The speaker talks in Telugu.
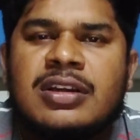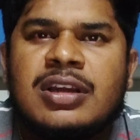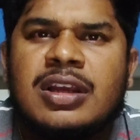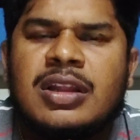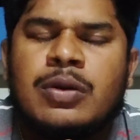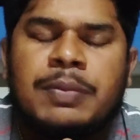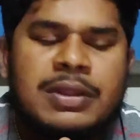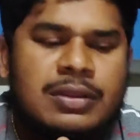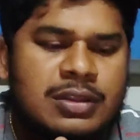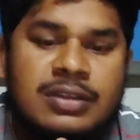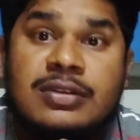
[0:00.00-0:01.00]
నేను ఏదో
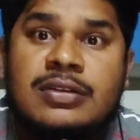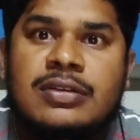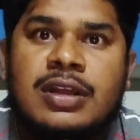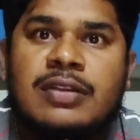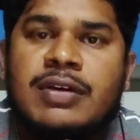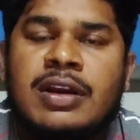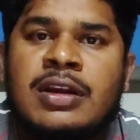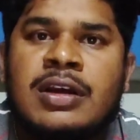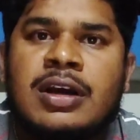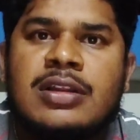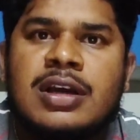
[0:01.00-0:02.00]
పెద్ద
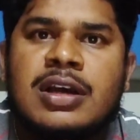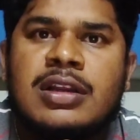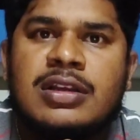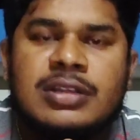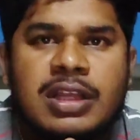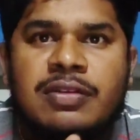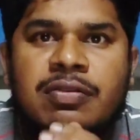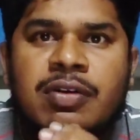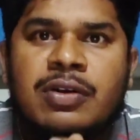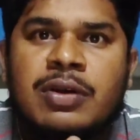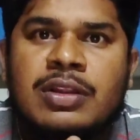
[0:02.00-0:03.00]
చదివానని కాదు కానీ
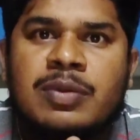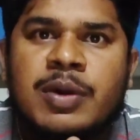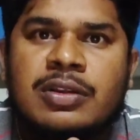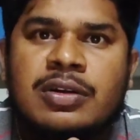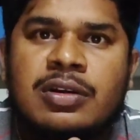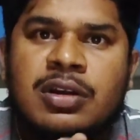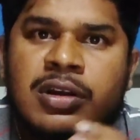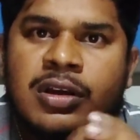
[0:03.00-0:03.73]
చదివిన వరకు అయితే మాత్రం